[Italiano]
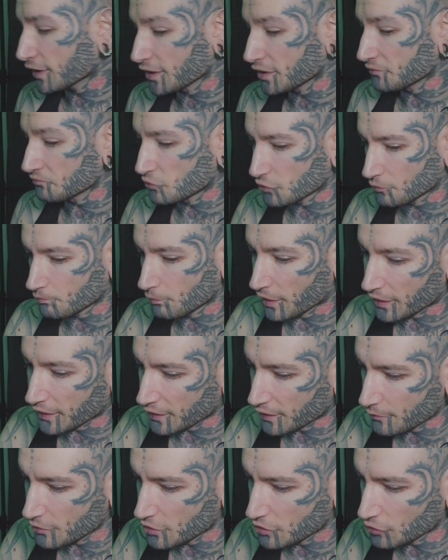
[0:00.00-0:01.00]
che
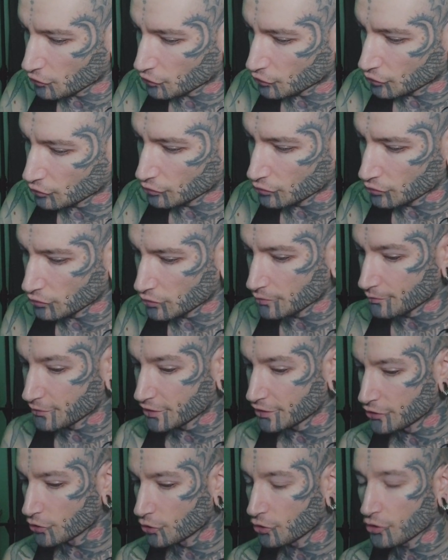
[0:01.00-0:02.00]
parere mio sono i
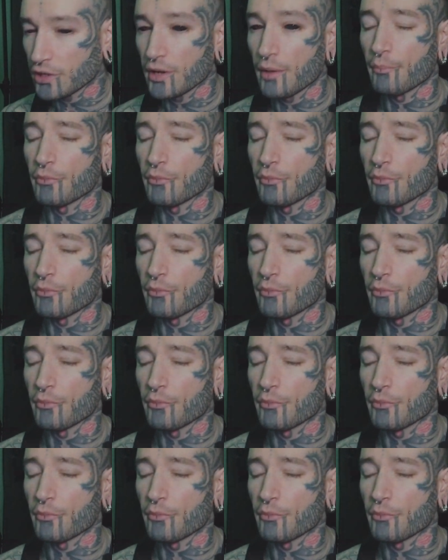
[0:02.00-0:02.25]
migliori,